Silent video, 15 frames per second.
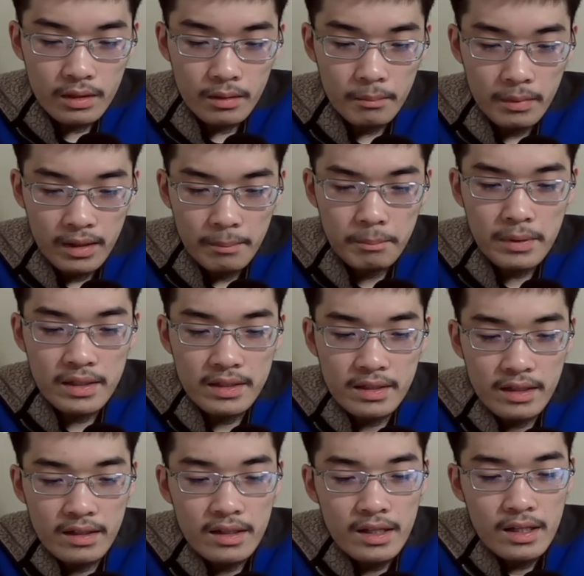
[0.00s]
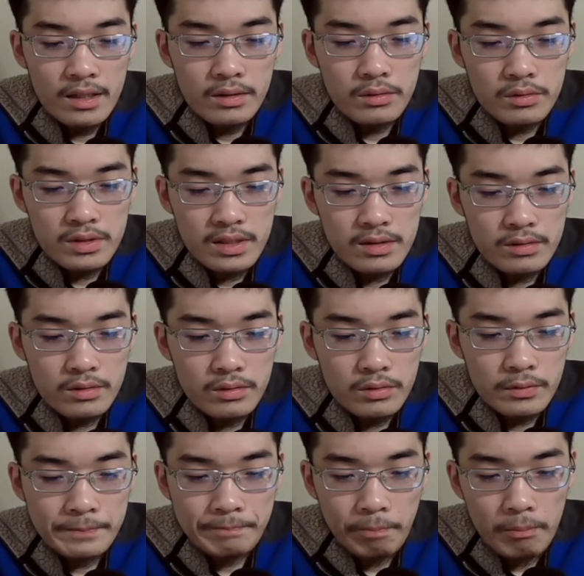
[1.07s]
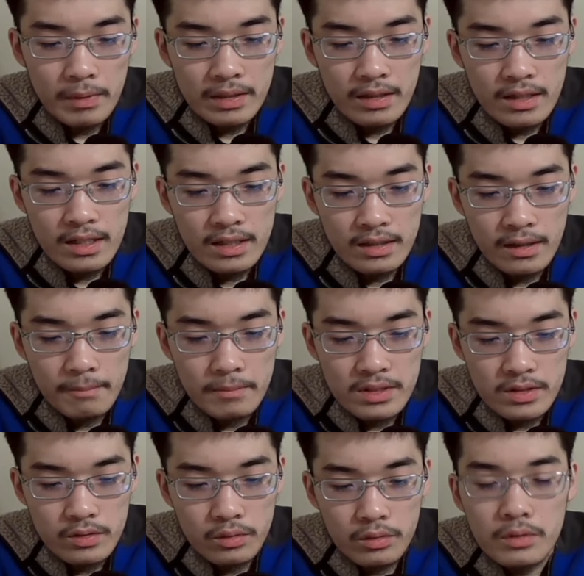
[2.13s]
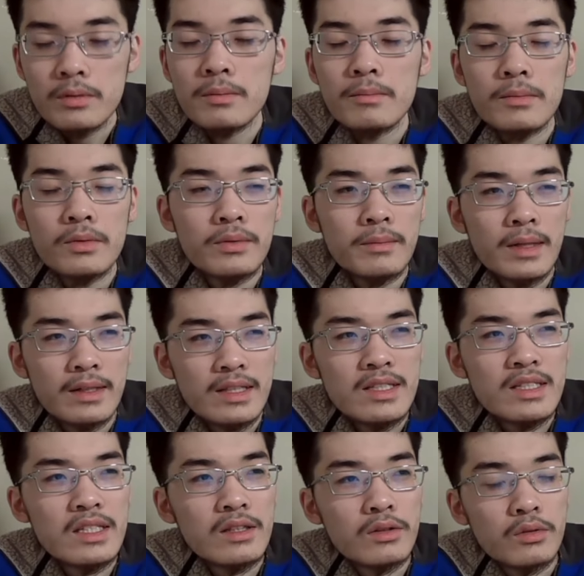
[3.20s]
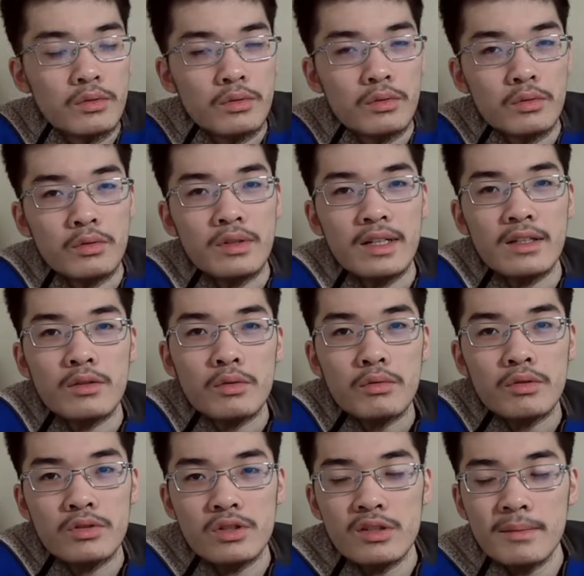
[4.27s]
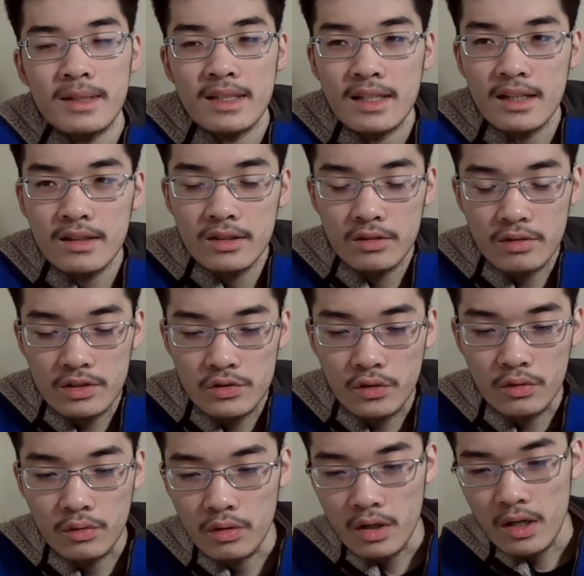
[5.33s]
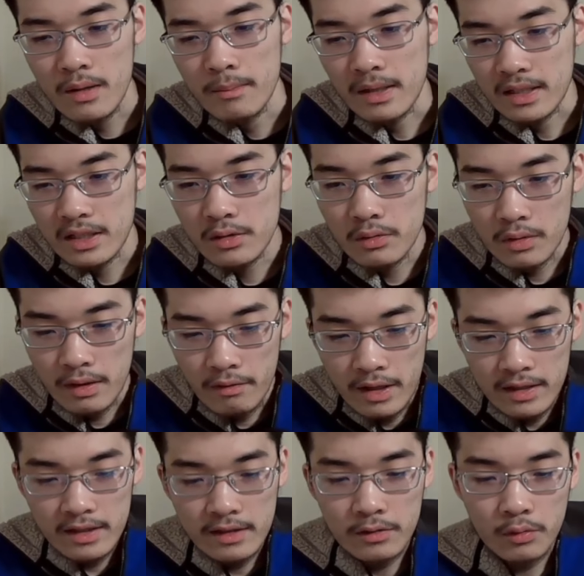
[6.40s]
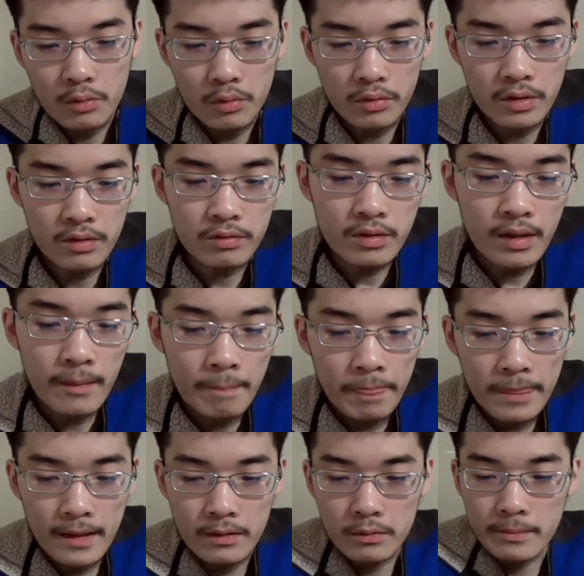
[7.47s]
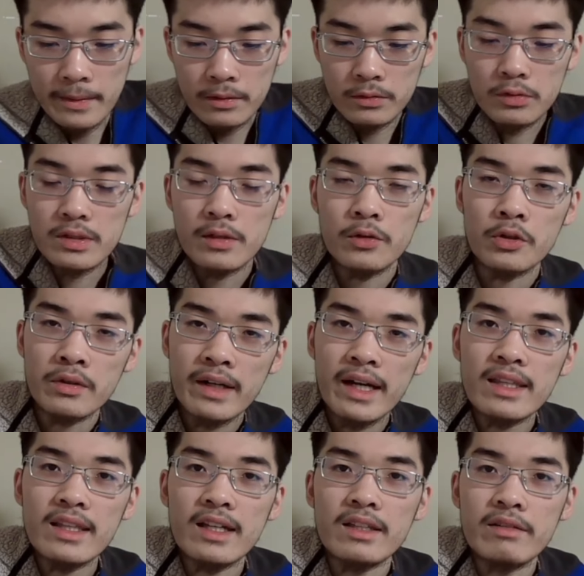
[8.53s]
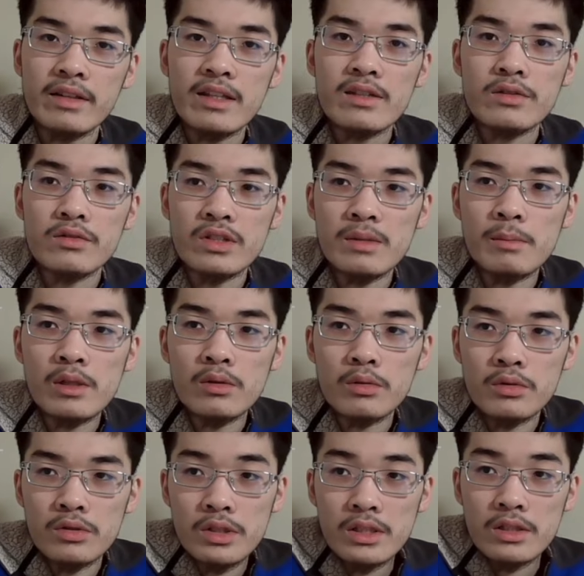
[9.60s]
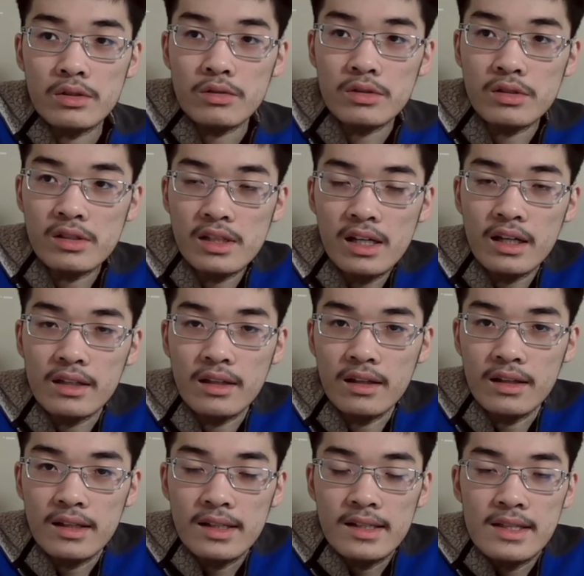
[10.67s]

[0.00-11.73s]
まあやっぱりね、当然その、まあ、立憲民主党も、まあ、維新とどのくらい協力するべきかっていうのはちょっと、まあ、議論が分かれるところっていうか、あの、まあ、当然国会内ではね、その自民党を追及する中で、